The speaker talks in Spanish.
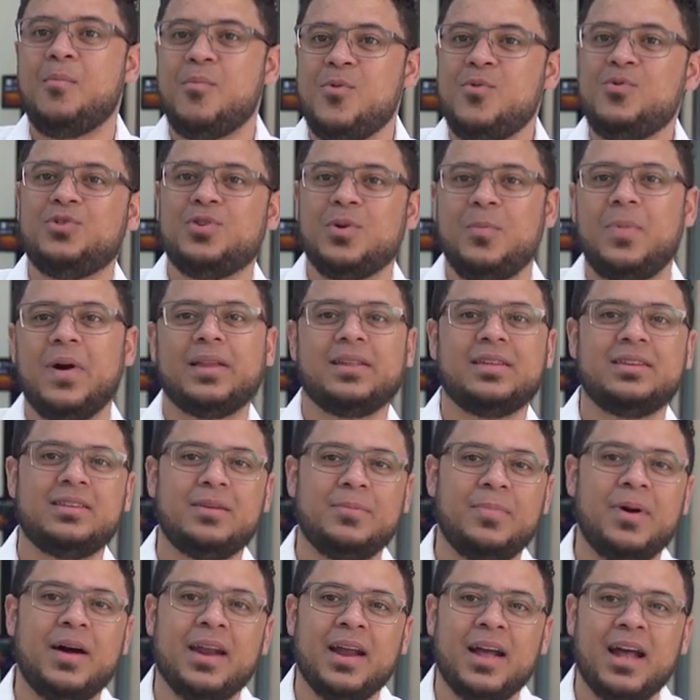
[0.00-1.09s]
mucho
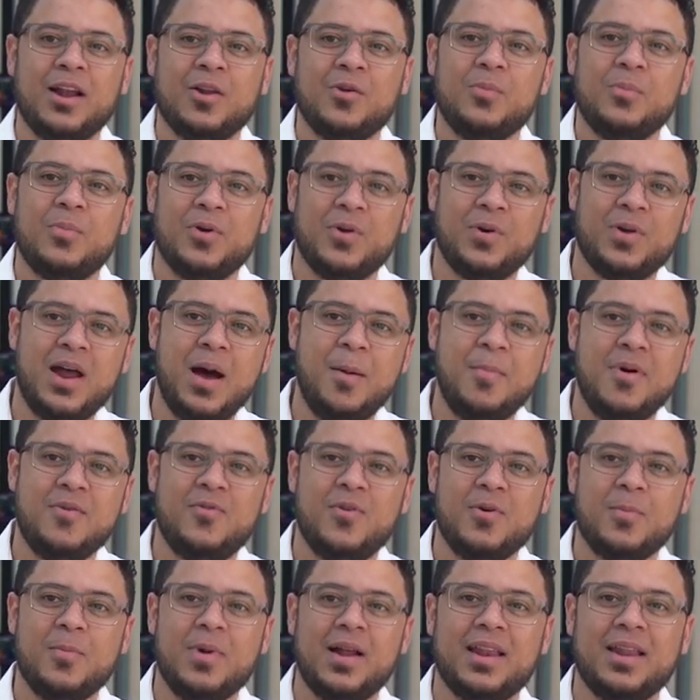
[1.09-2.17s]
participar en algún programa
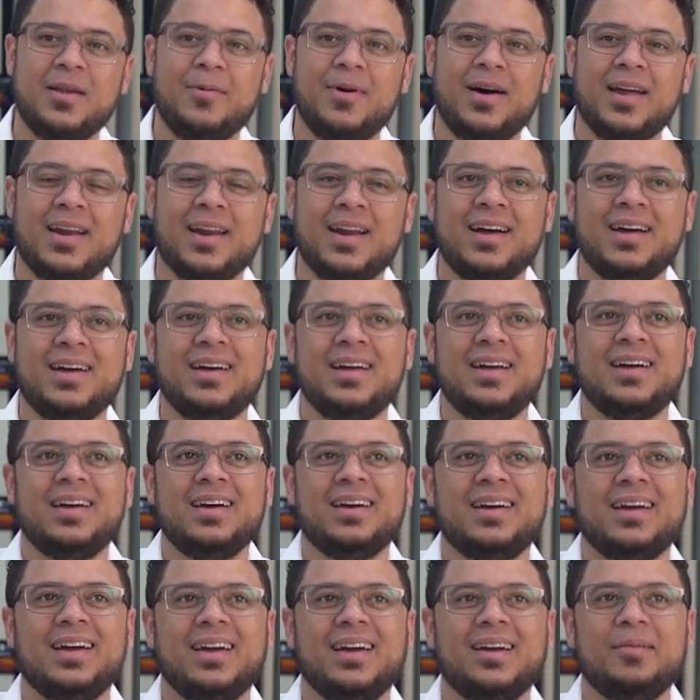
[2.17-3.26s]
formal de Varna,
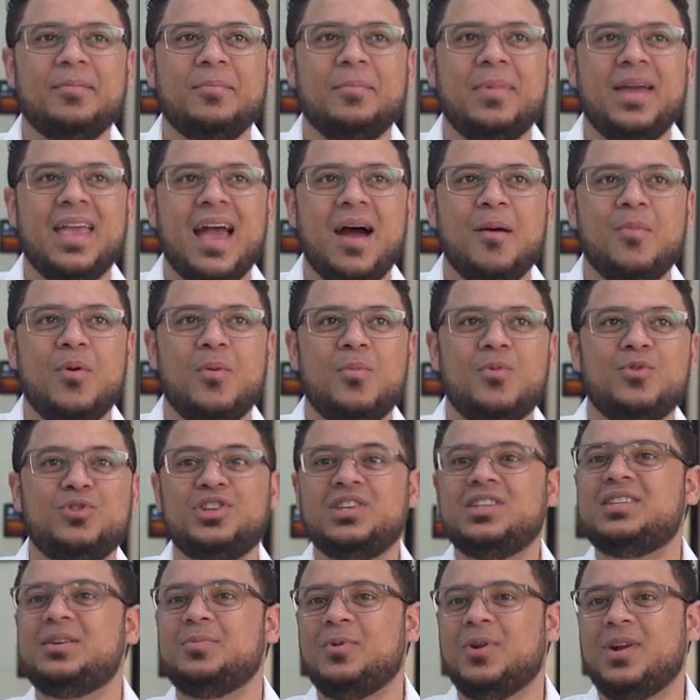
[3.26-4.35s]
eh, me llamó
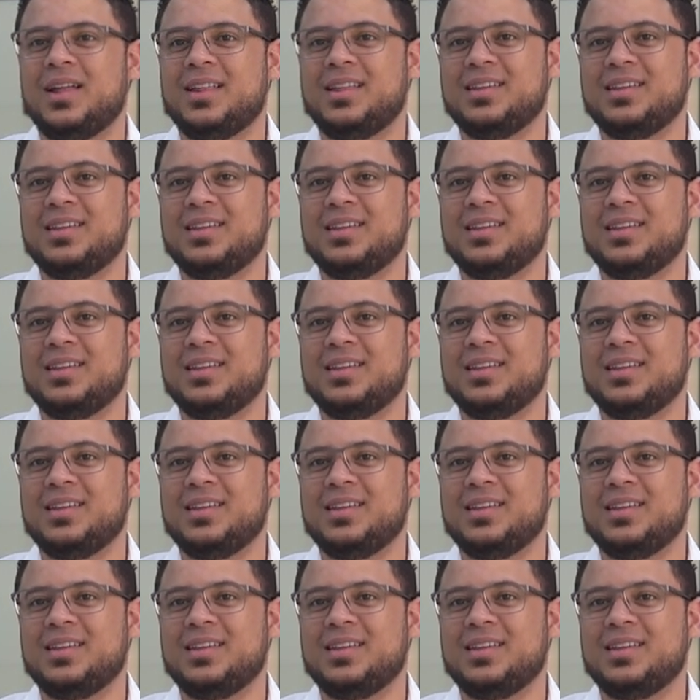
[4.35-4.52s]
muchísimo la